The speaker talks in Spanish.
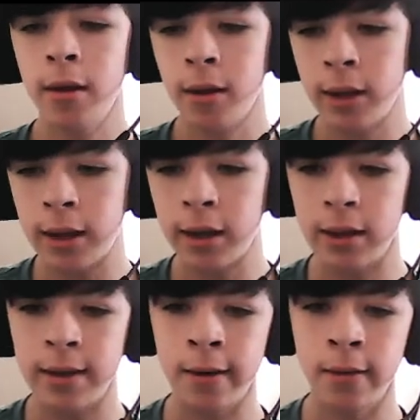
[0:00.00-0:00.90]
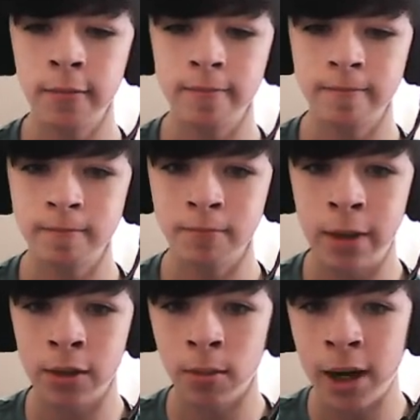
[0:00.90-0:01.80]
Y Cristiano
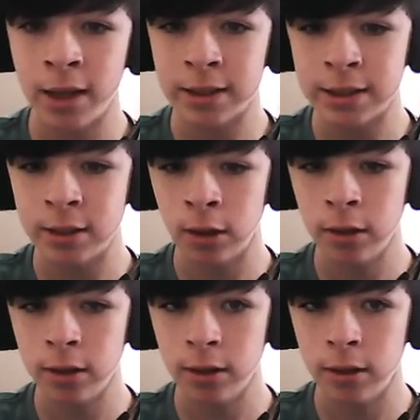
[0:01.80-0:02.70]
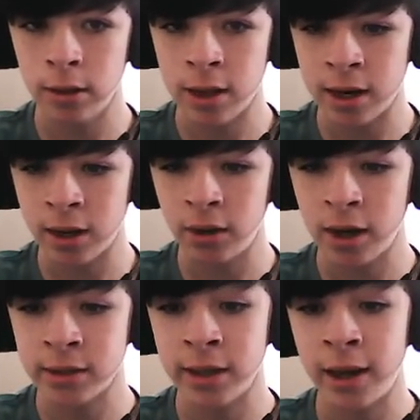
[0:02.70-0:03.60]
va a tomar la decisión de
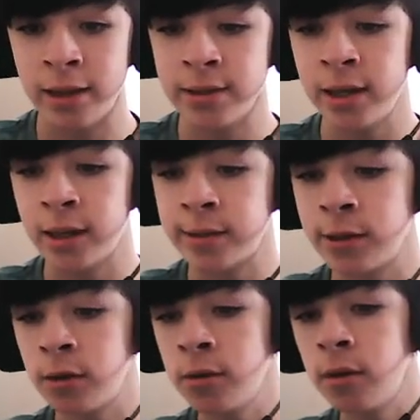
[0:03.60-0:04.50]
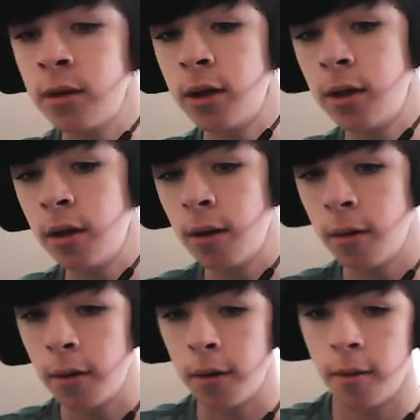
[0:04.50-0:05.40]
retirarse de la selección
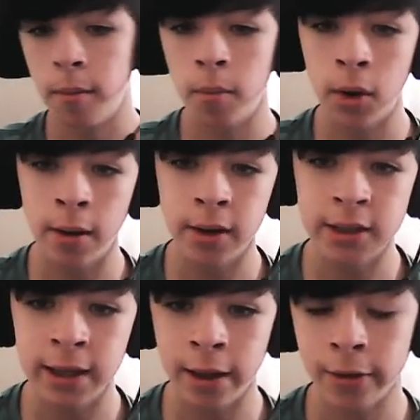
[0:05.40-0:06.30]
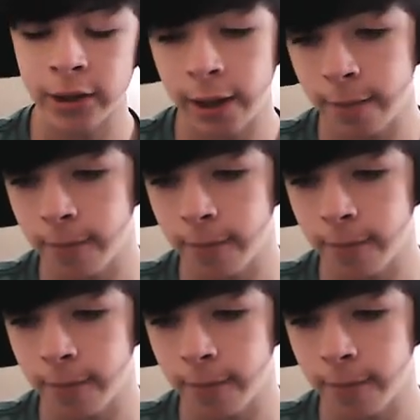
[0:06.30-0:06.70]
por haber llegado hasta ahí.